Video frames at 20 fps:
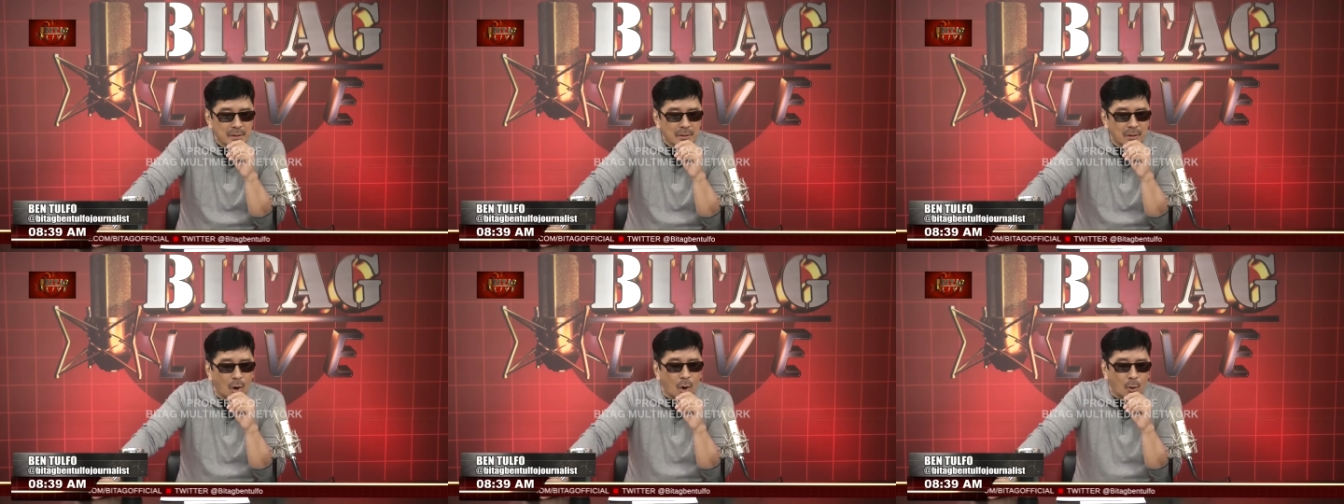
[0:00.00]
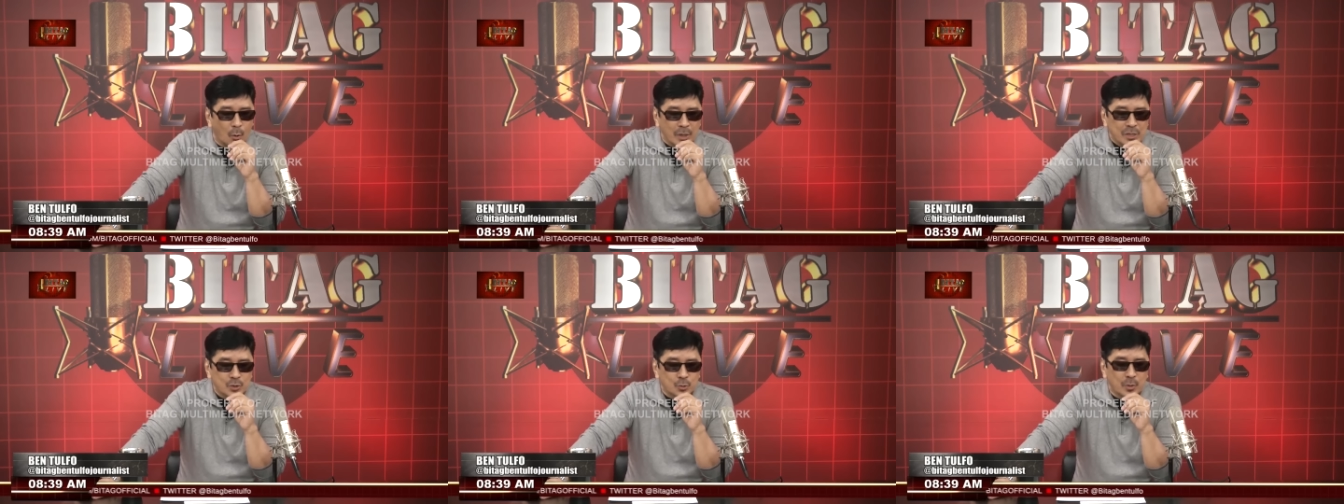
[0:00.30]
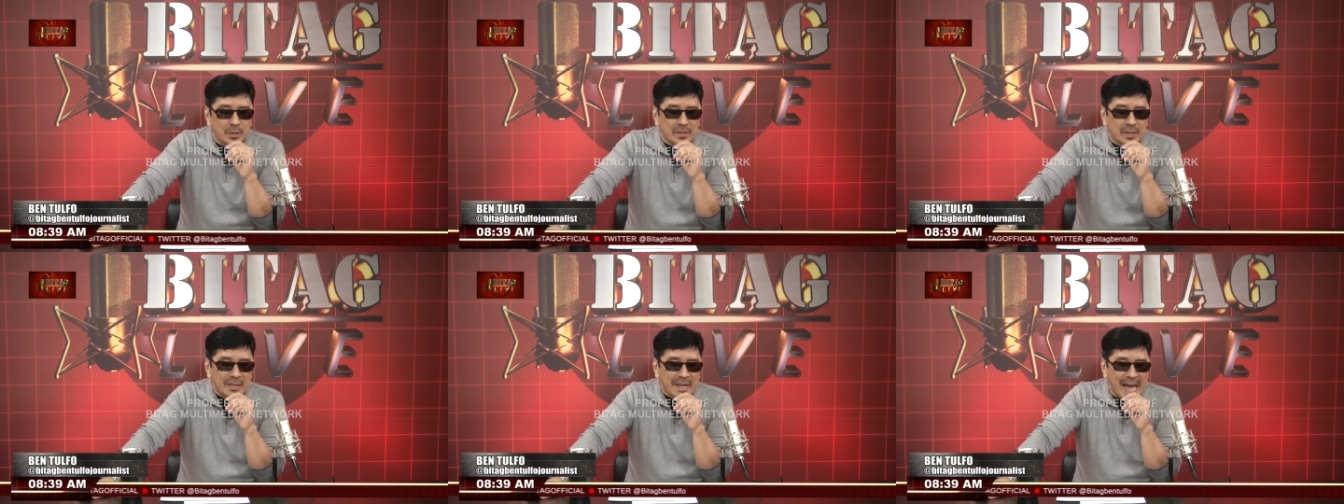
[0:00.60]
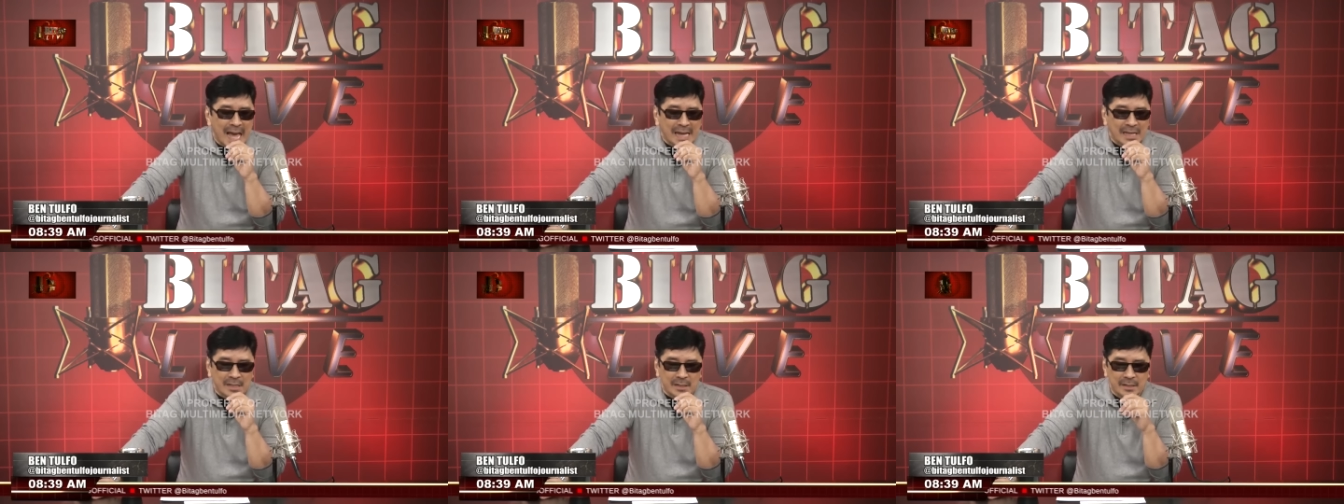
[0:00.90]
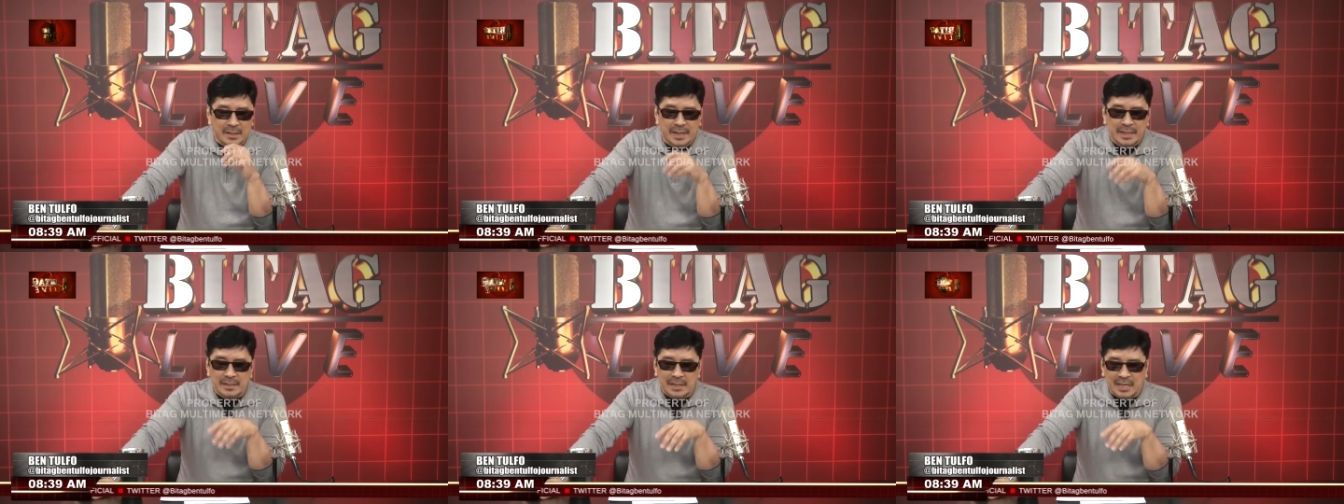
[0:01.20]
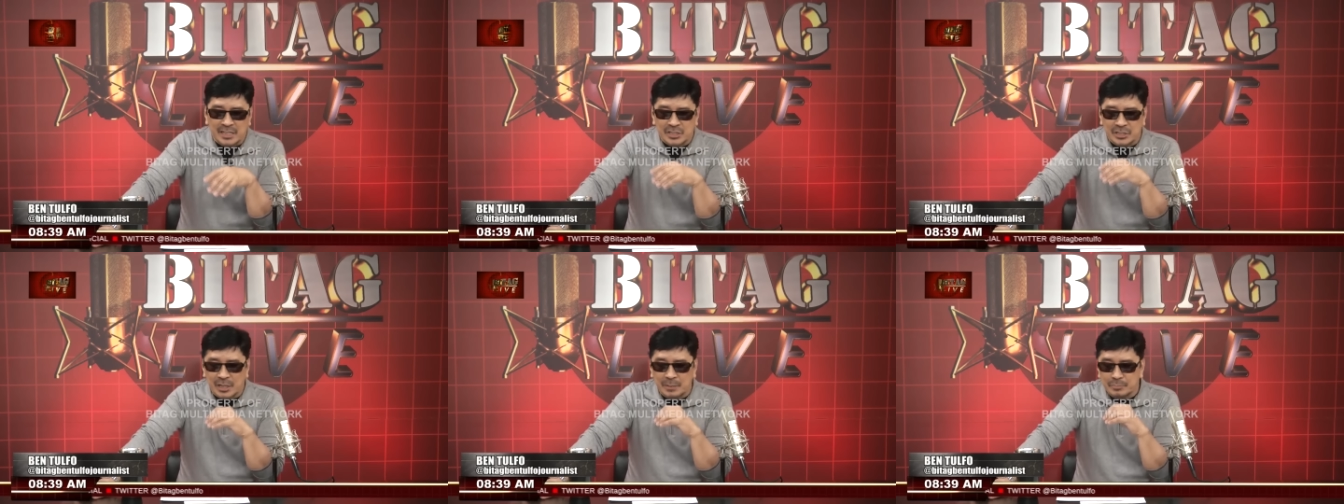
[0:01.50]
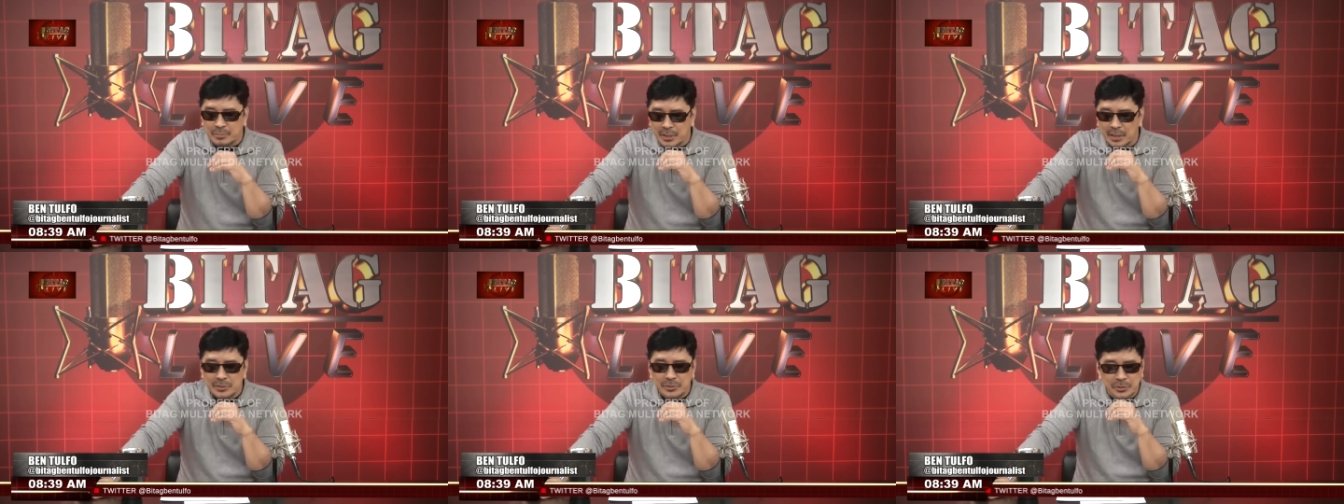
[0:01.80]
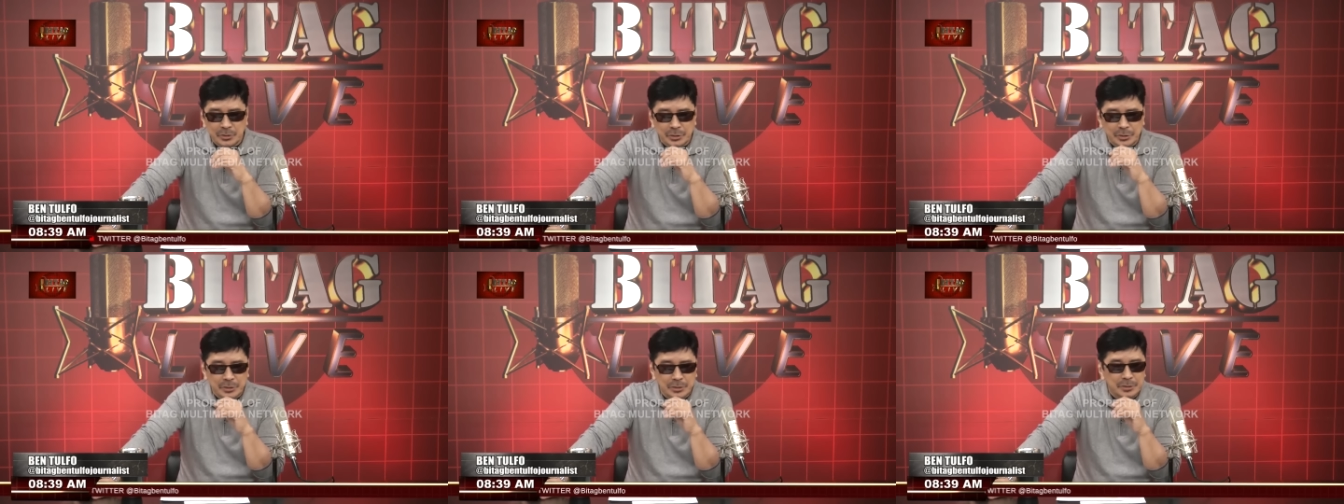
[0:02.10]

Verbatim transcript: always want an accolade, acceptance,